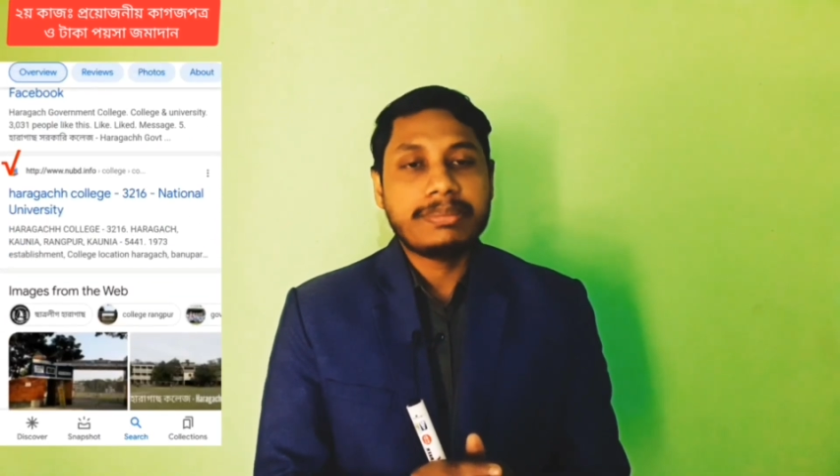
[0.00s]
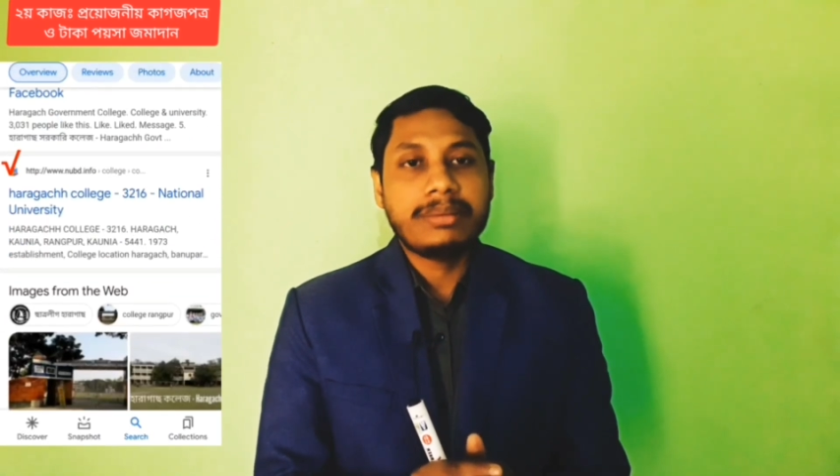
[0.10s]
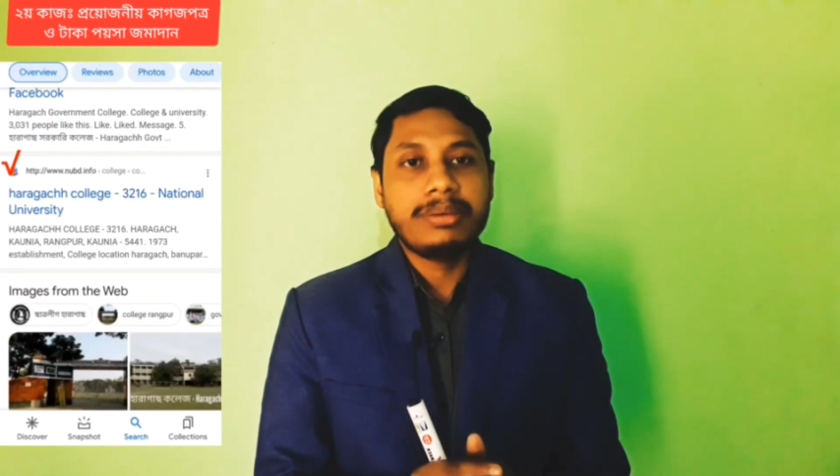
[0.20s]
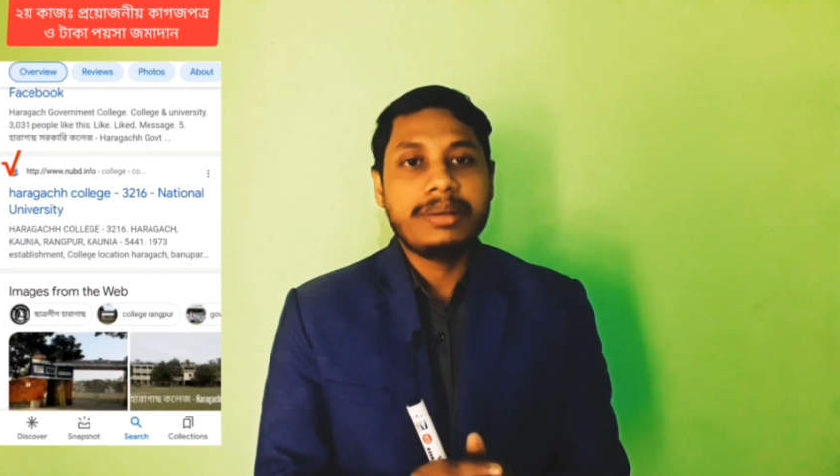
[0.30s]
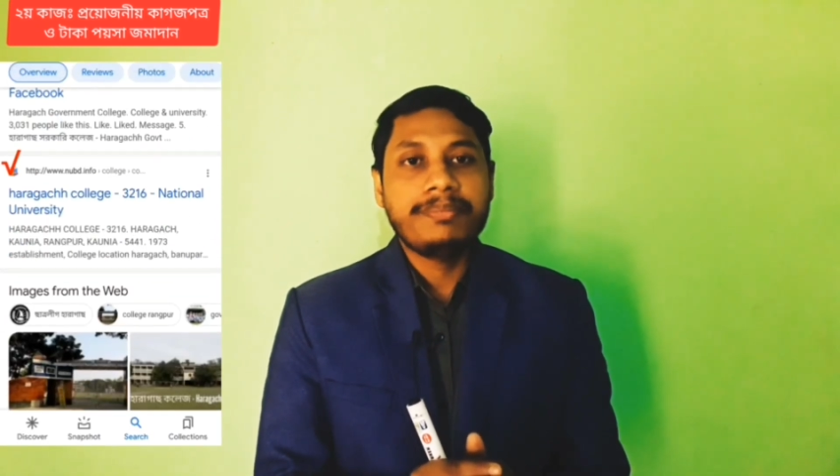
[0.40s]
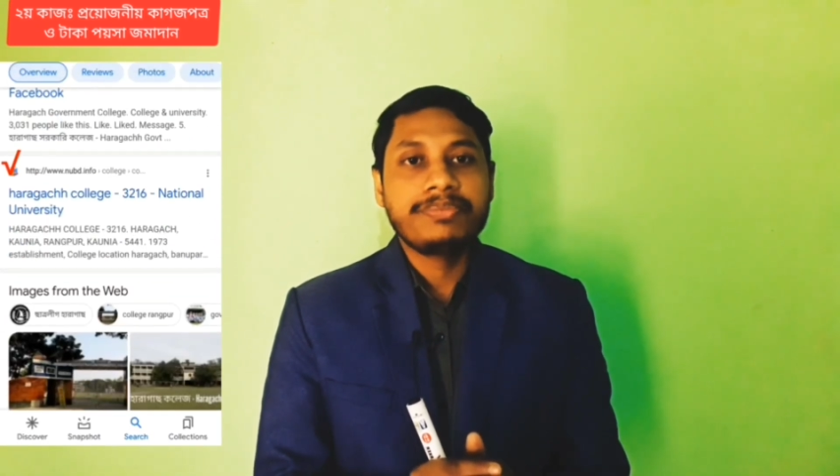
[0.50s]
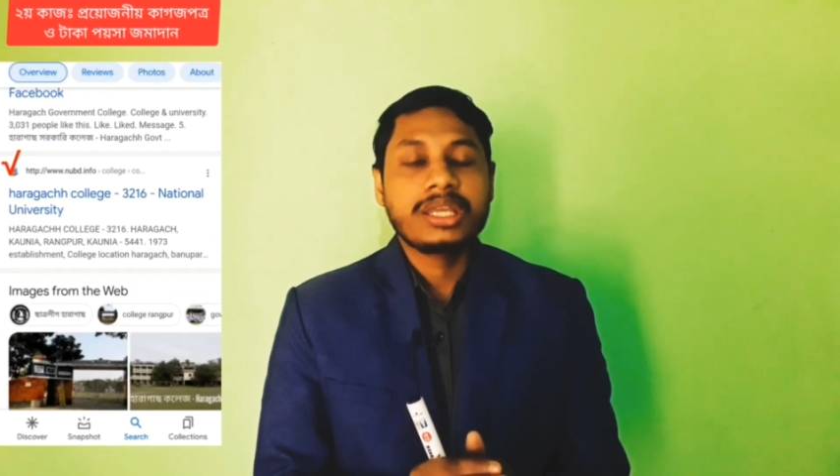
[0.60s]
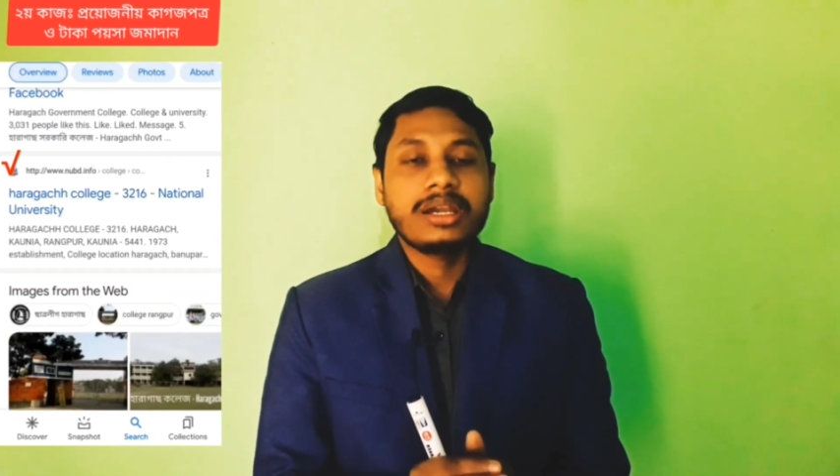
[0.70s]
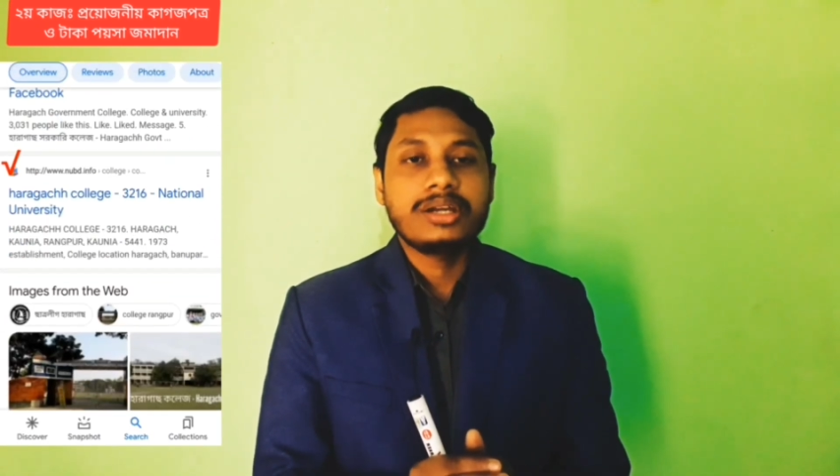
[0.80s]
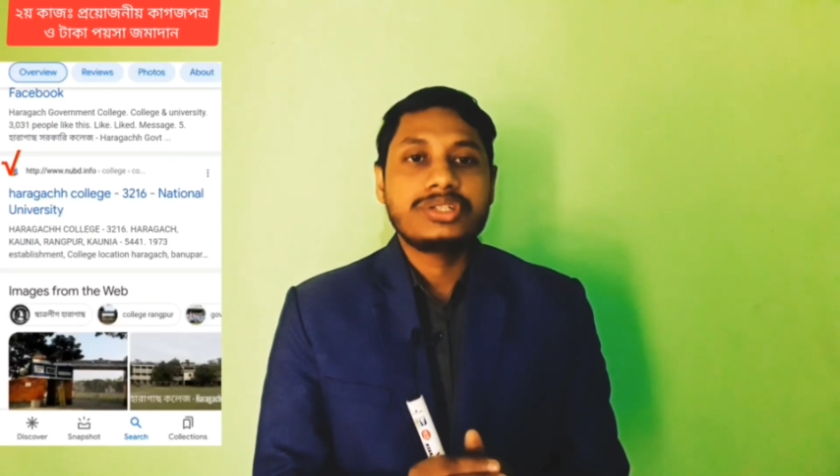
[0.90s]
পারবেন
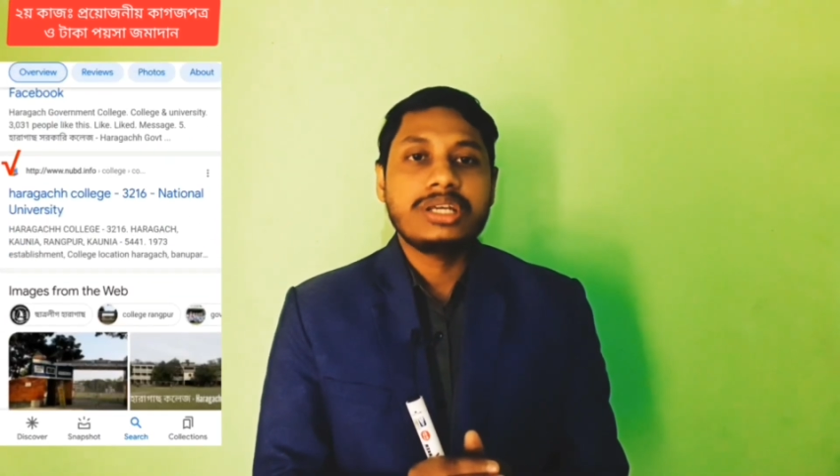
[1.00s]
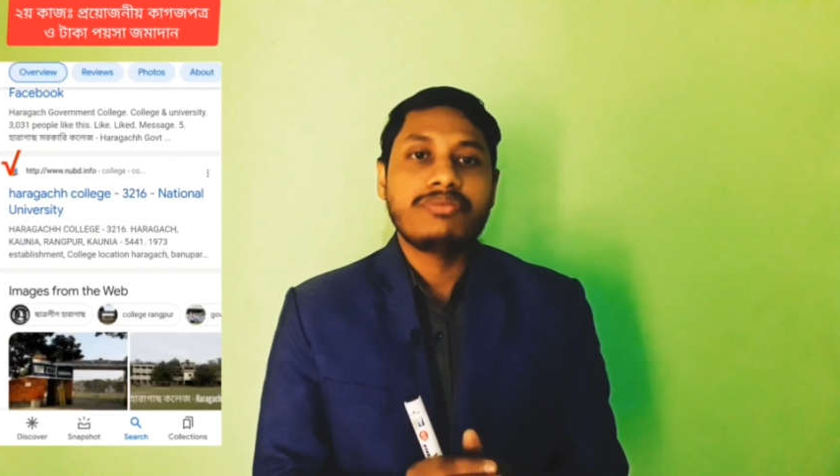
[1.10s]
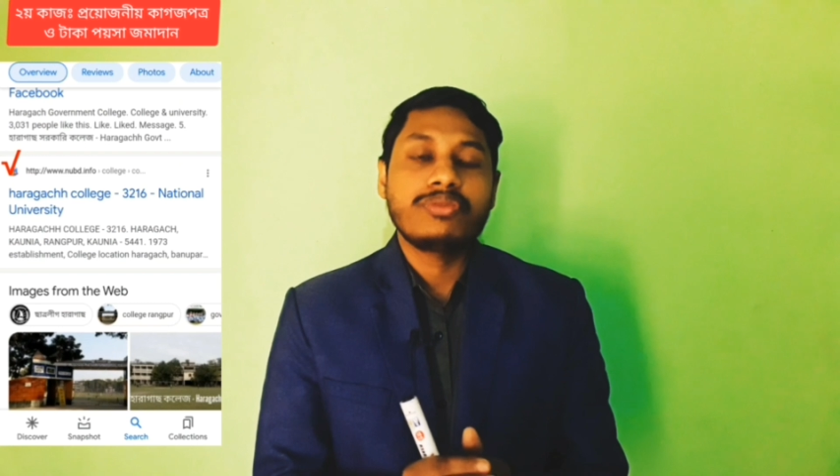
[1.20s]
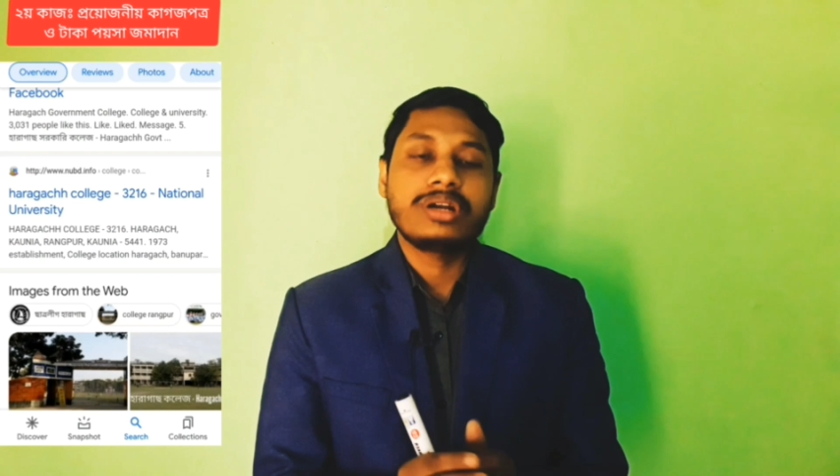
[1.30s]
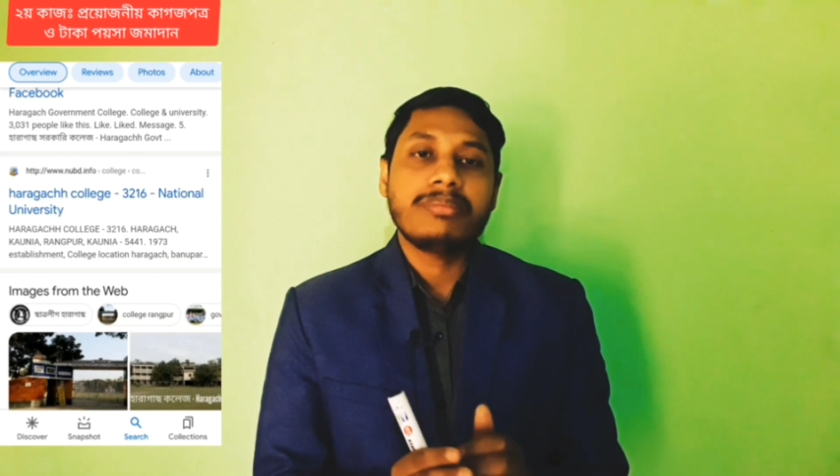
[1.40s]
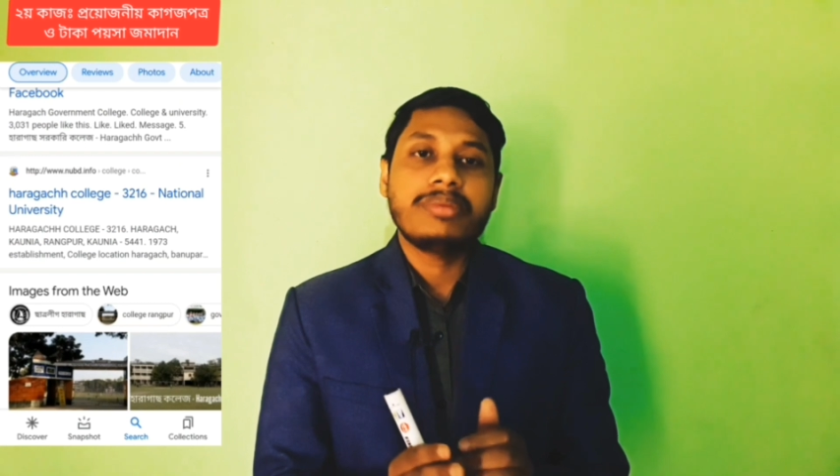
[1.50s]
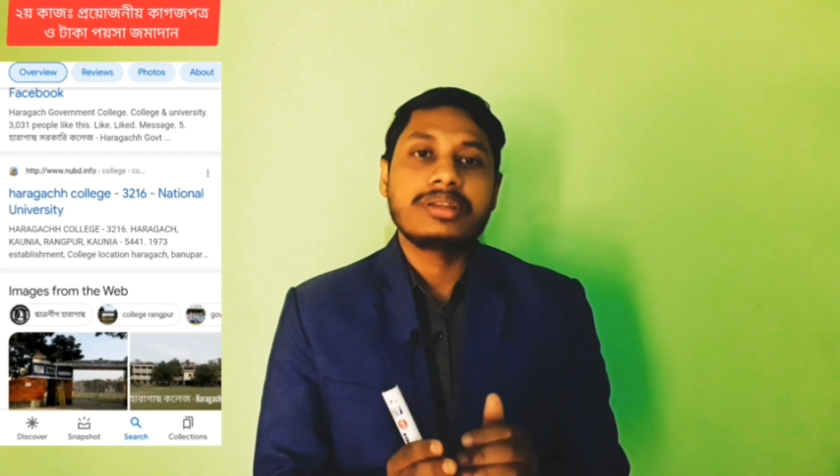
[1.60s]
সেই ফোন নাম্বার